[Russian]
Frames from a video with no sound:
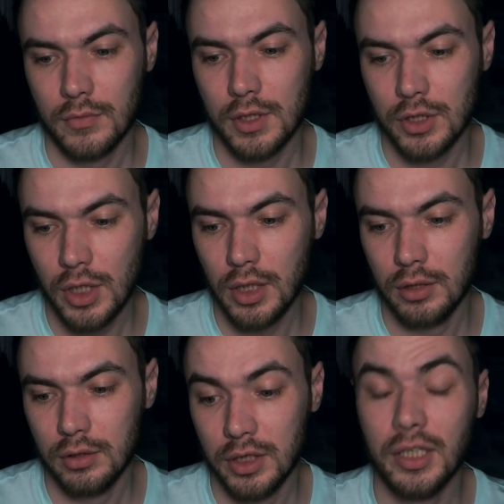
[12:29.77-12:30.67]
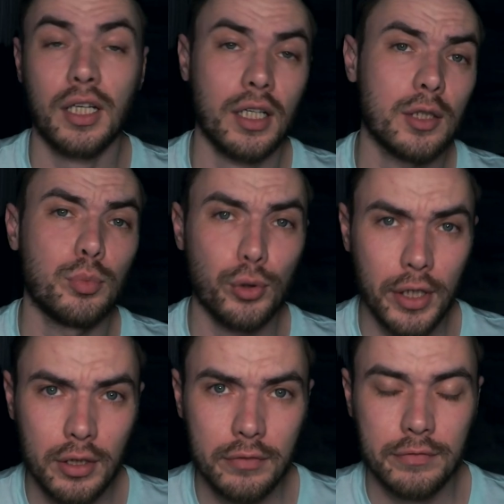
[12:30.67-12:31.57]
Жаль не так, как
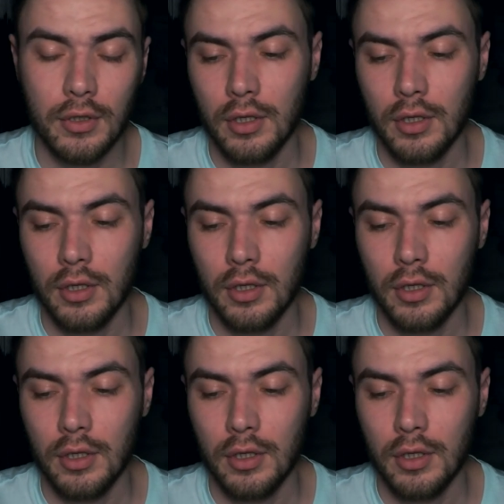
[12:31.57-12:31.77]
Бурятов,